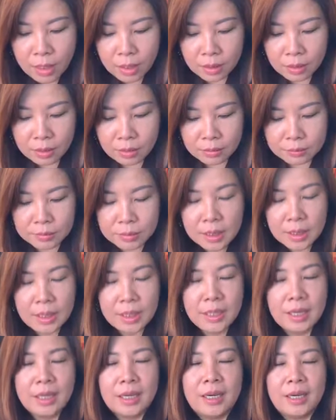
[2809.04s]
à,
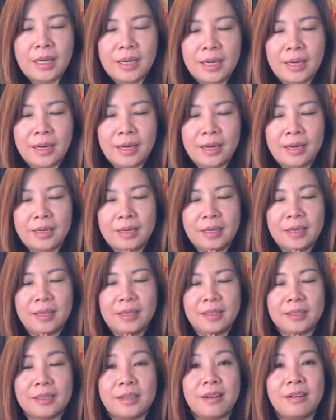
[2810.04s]

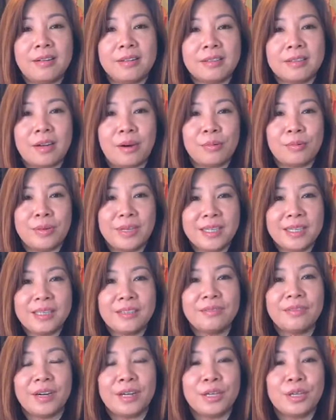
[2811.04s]
à, con cầu nguyện
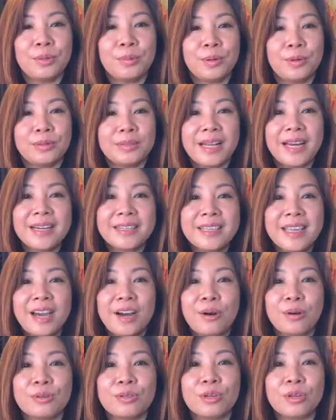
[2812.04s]
chư Phật chư Bồ Tát
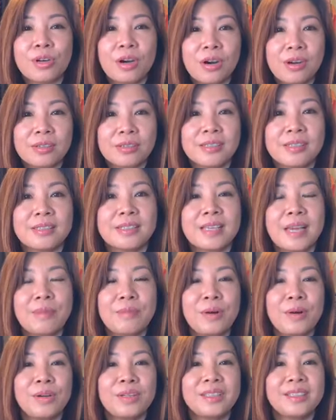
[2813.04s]
gia hộ cho con được
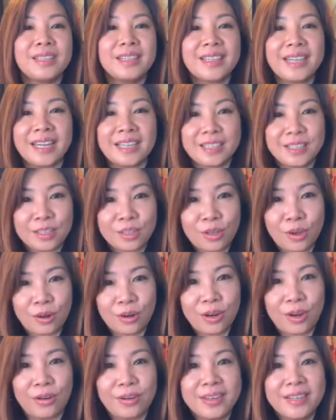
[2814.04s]
sám hối tất cả những
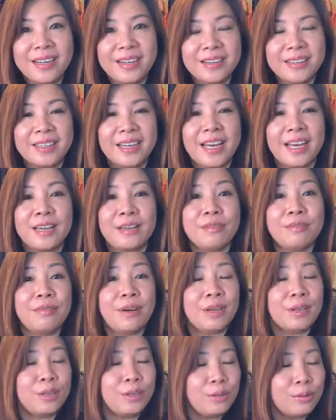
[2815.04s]
tội lỗi đời này
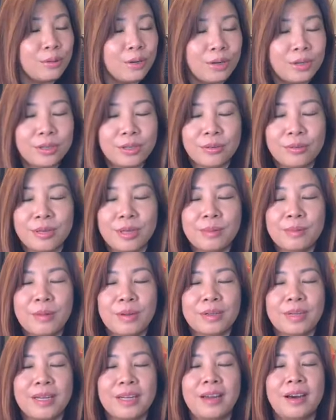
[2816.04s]
và nhiều đời nhiều kiếp
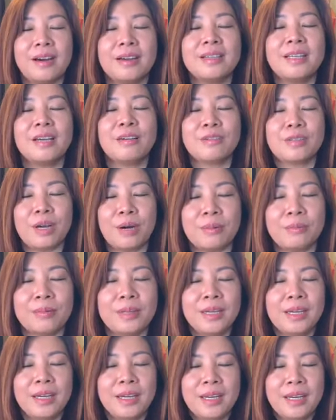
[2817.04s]
con đã lỡ gieo trồng
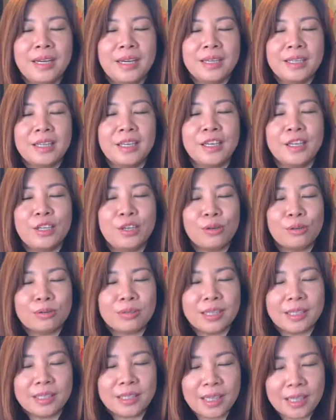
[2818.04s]
vì vô
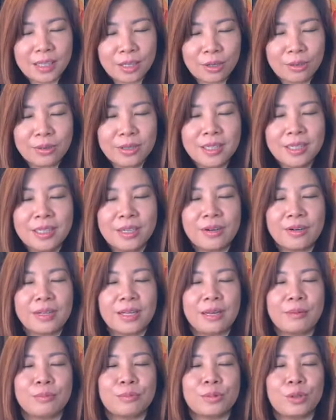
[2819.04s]
tình hay cố ý
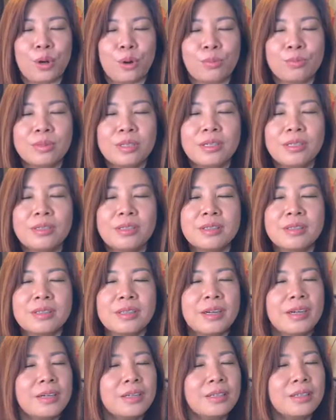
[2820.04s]
con làm tổn thương
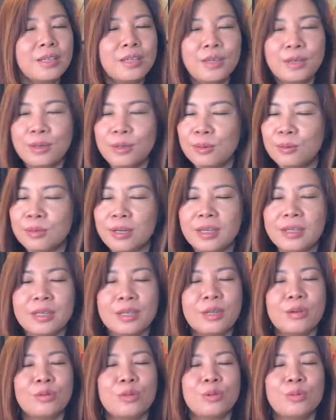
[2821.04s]
rất nhiều rất
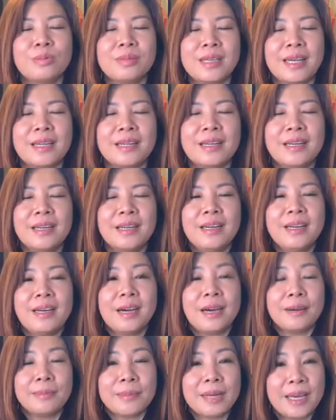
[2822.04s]
nhiều chúng sanh
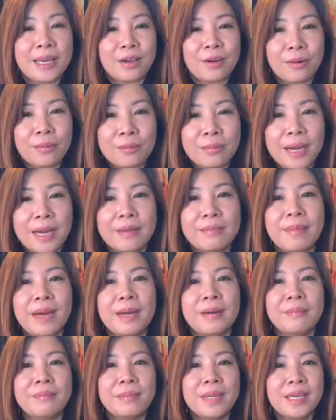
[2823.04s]
hôm nay con may
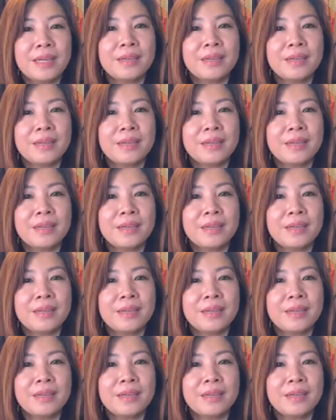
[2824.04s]
mắn